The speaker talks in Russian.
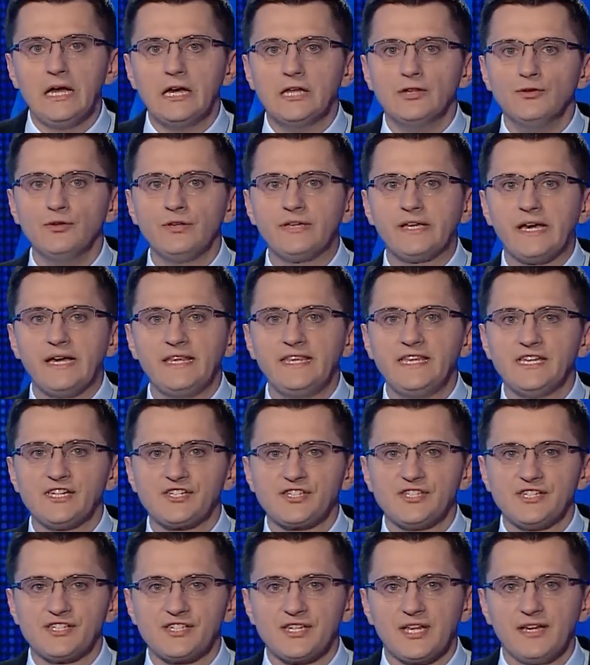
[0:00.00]
Ну и,
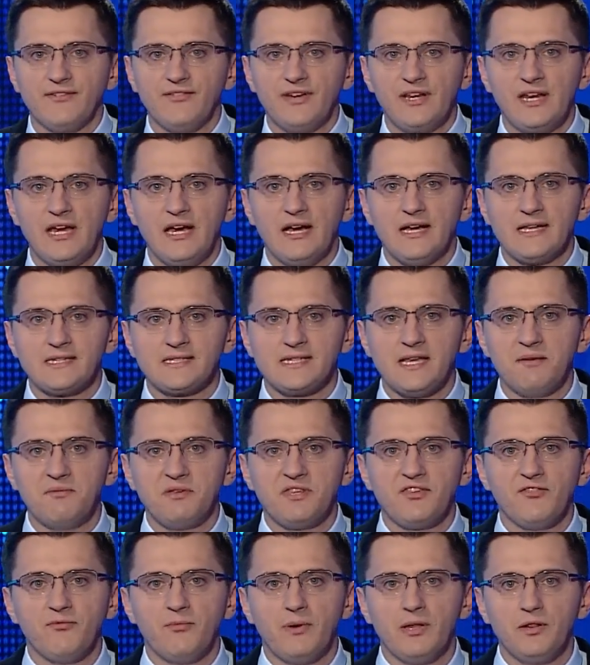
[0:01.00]
конечно же, говоря о
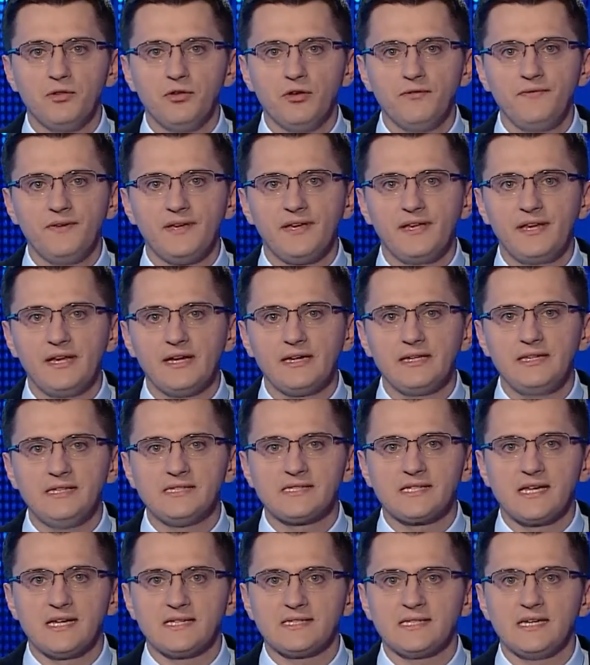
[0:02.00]
саммите в Молдове, грех не
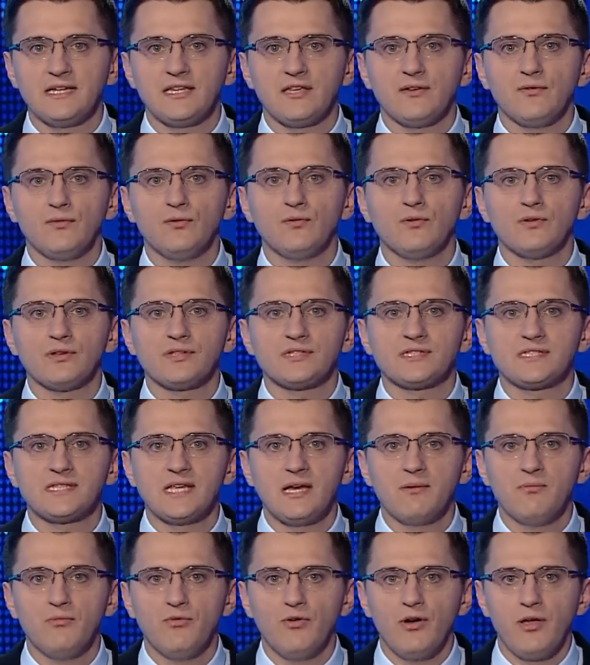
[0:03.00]
сказать о
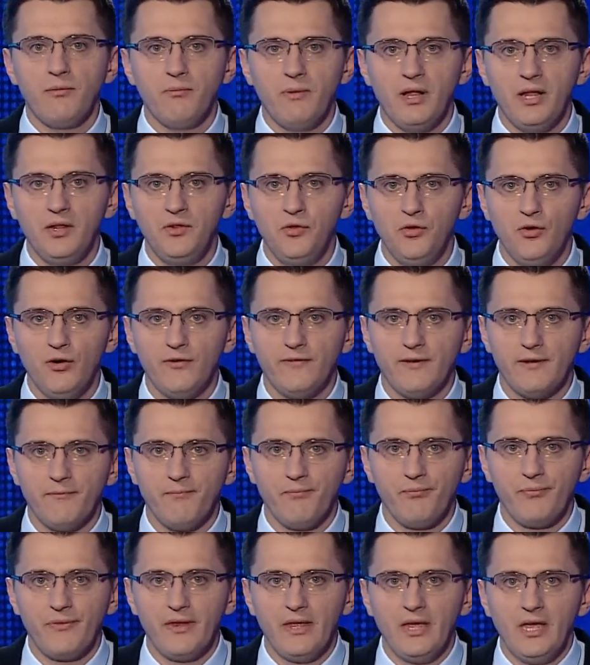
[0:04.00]
самой Молдове.
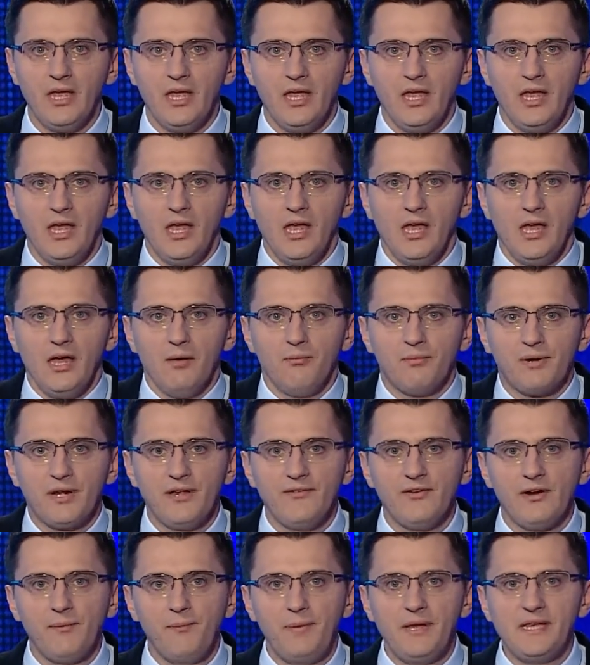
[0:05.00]
Про
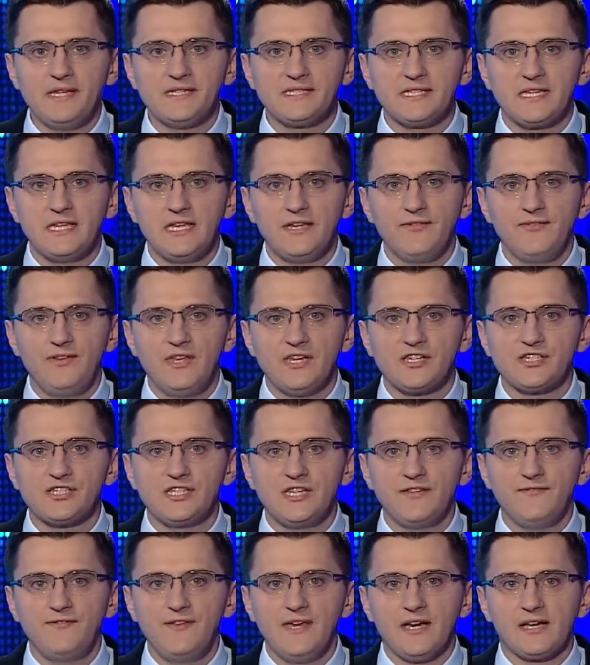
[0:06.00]
европейский
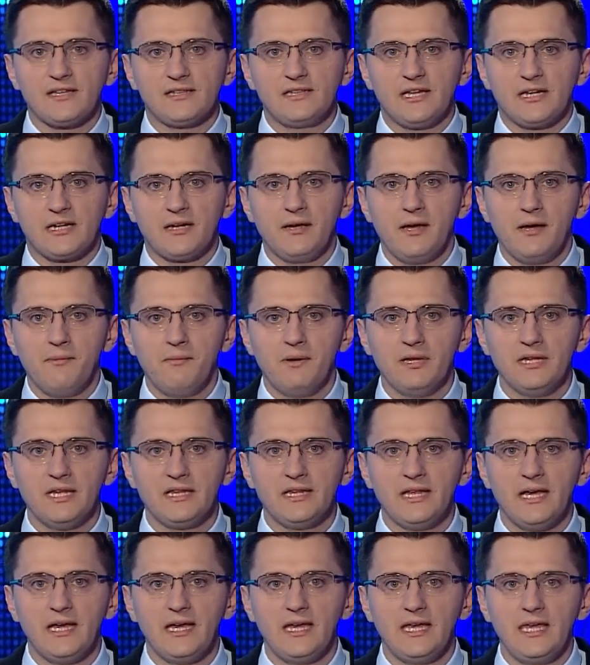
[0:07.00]
внешний вектор,
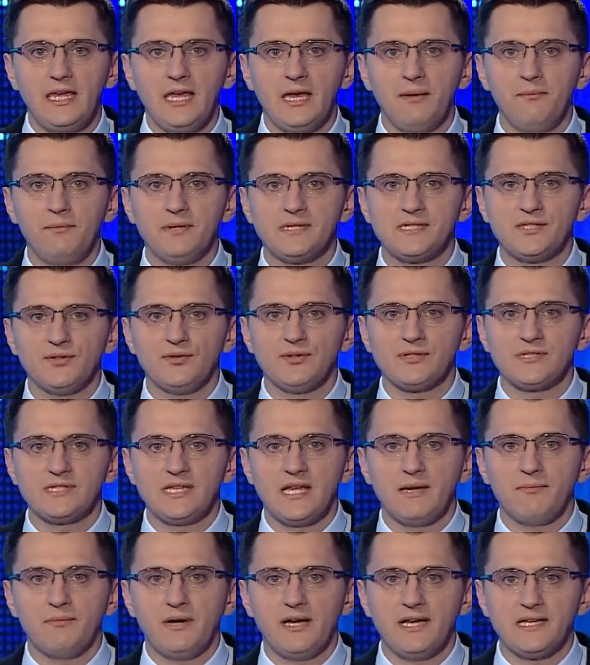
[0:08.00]
молодая и
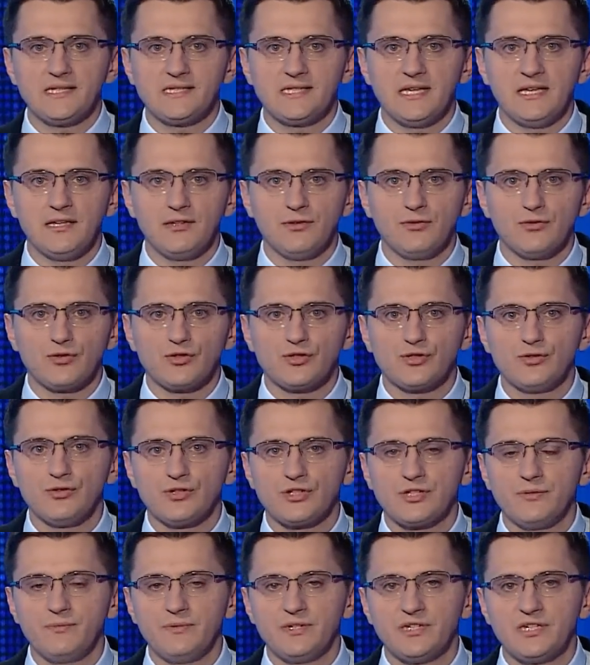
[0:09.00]
амбициозная Майя Санду. Что
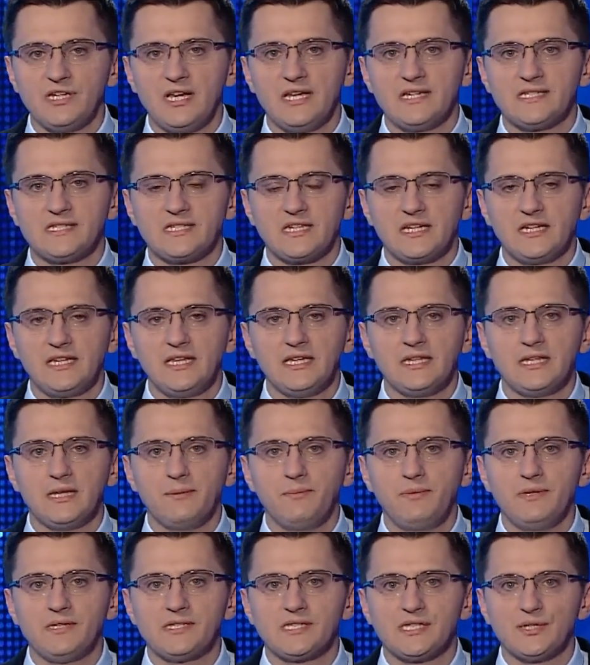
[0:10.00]
же мешает стране
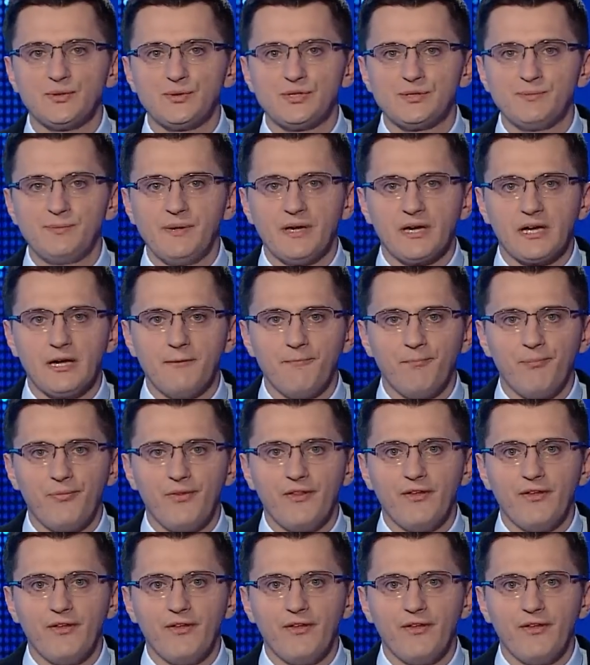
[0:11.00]
добиться успеха?